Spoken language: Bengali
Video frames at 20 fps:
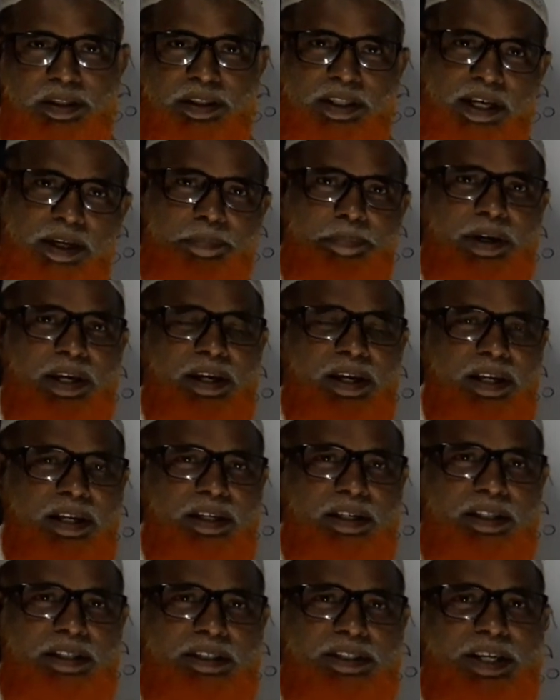দেখবে
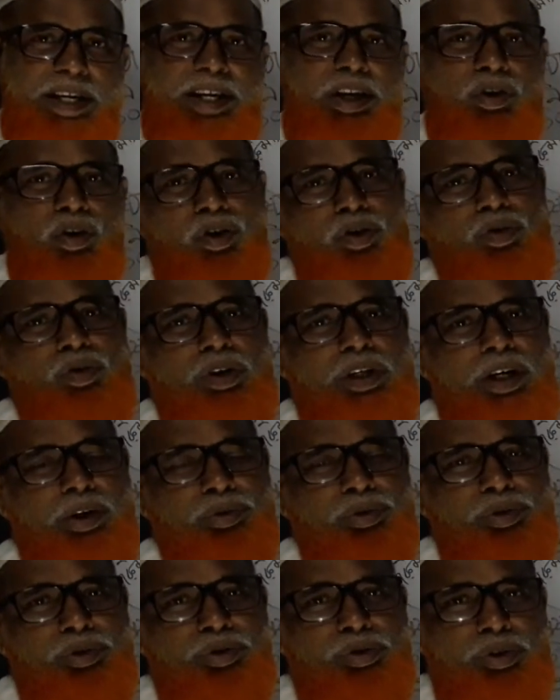যেই অঙ্কটা
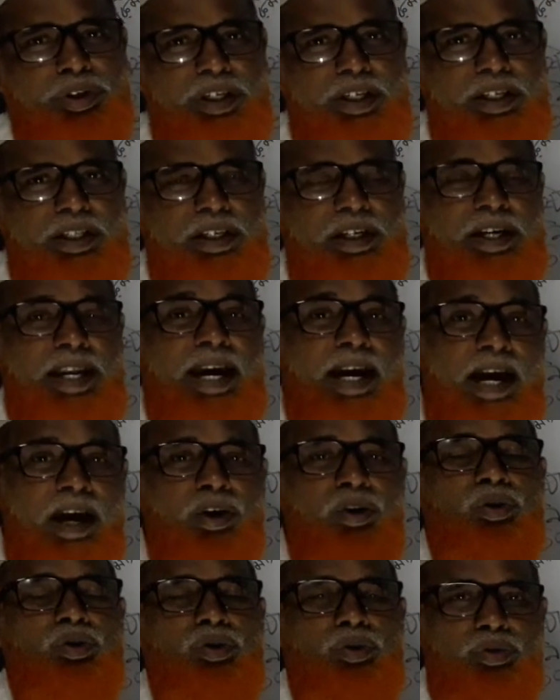অনুশীলনীতে লেখা
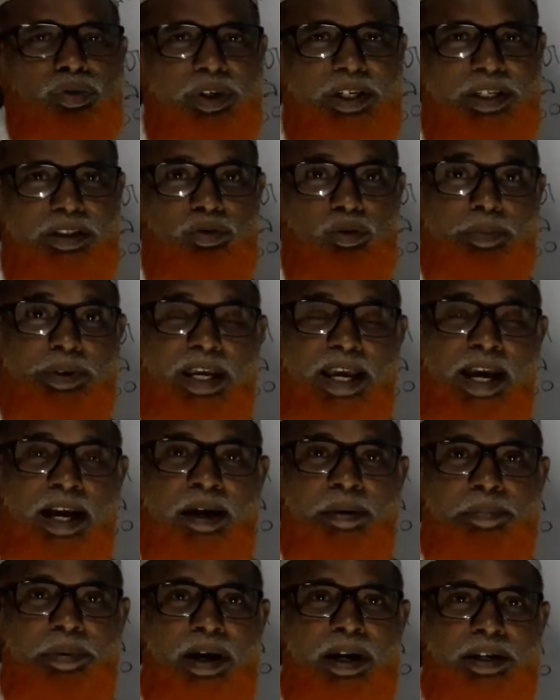অঙ্কগুলি তুমি
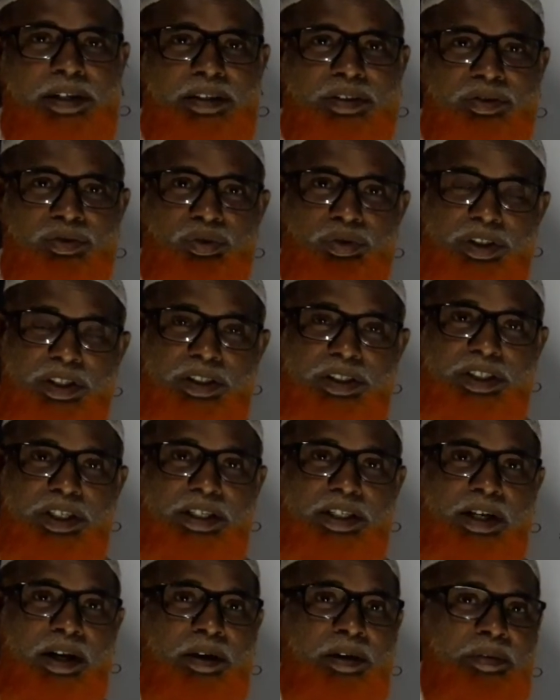একবার যদি
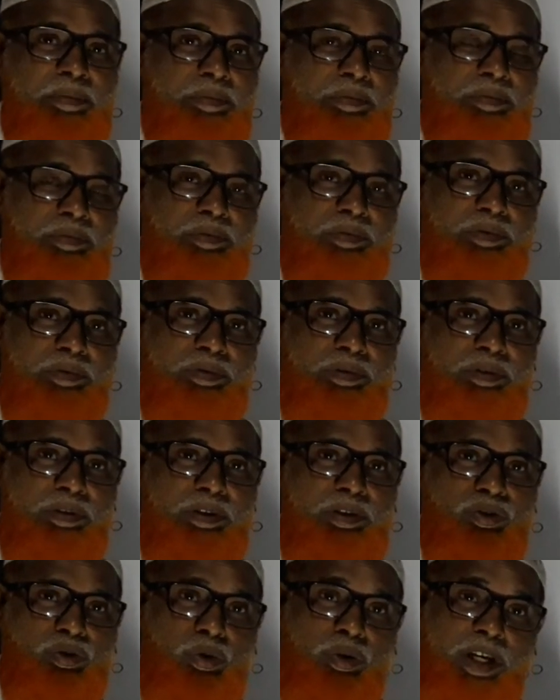সেটা
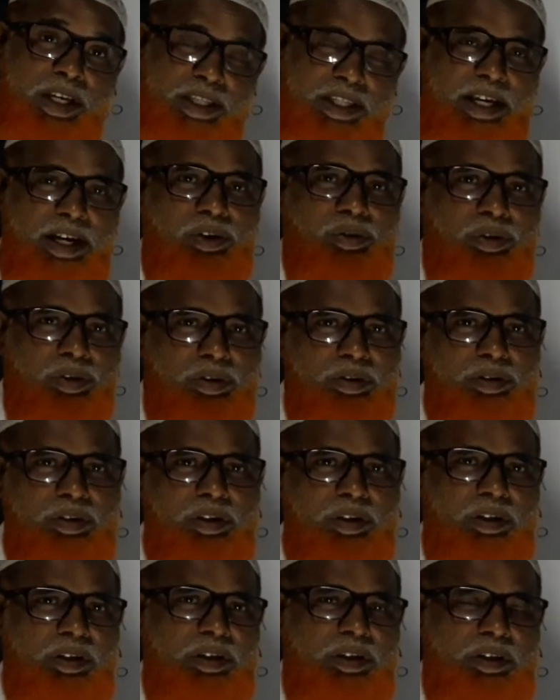চোখে দেখো
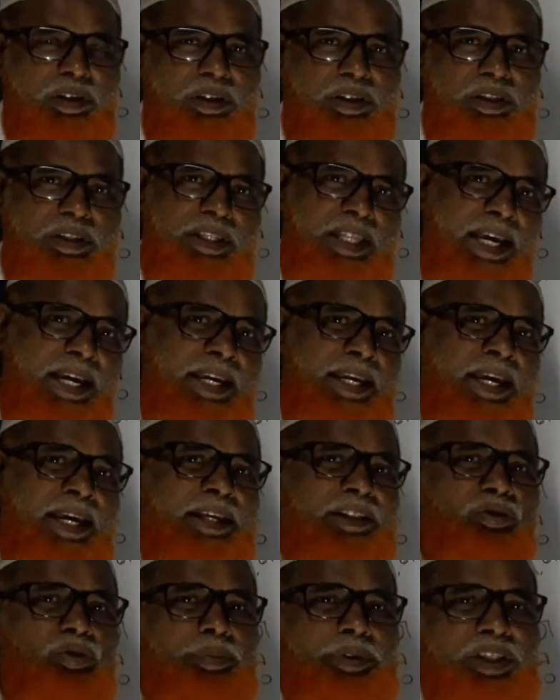দেখেই
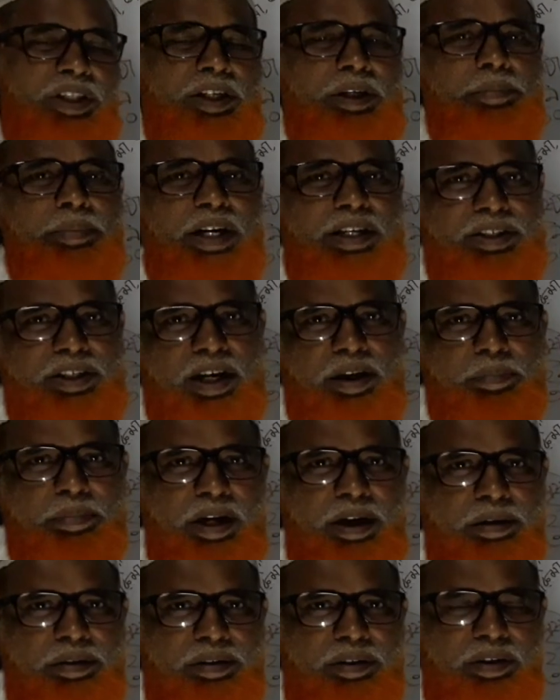তুমি তিনবার
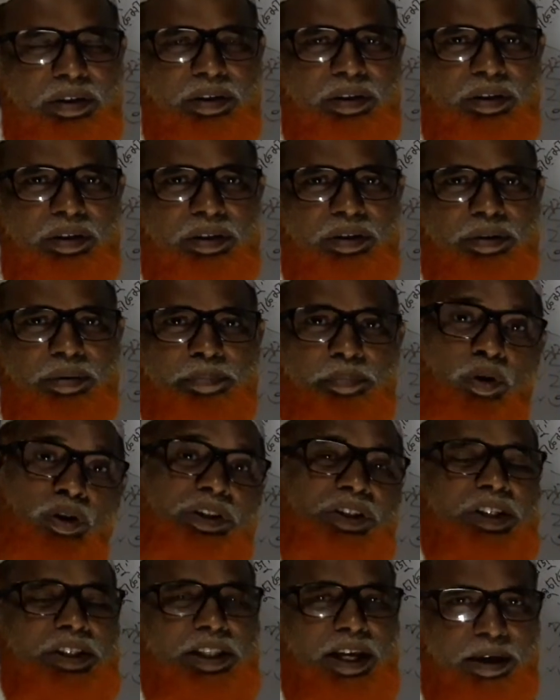চারবার
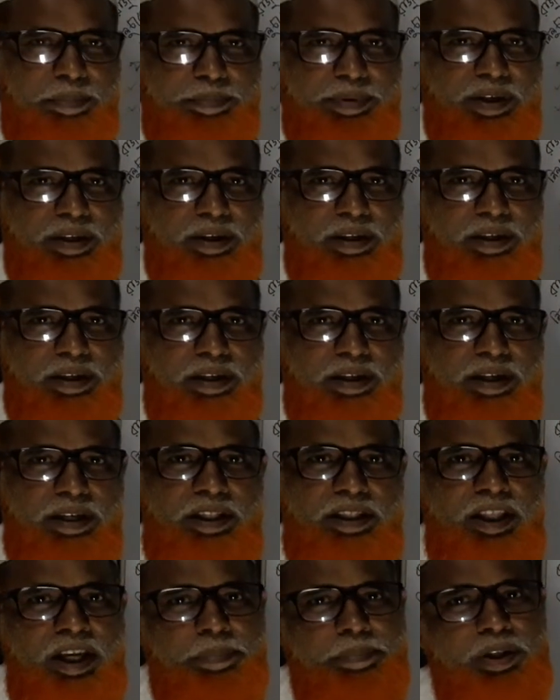পড়তে থাকবে
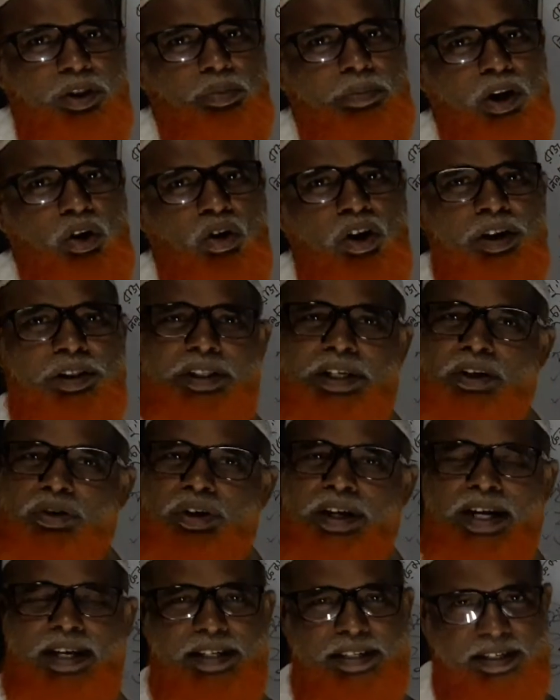দেখবে তোমার অর্ধেক
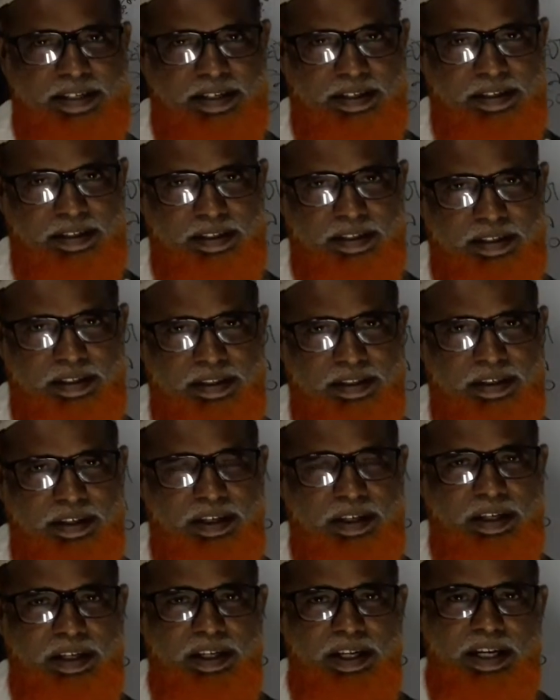হয়ে গেছে
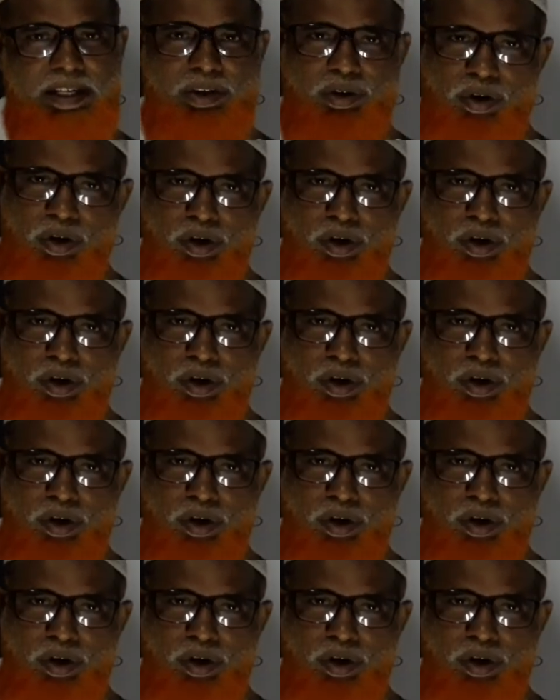একটা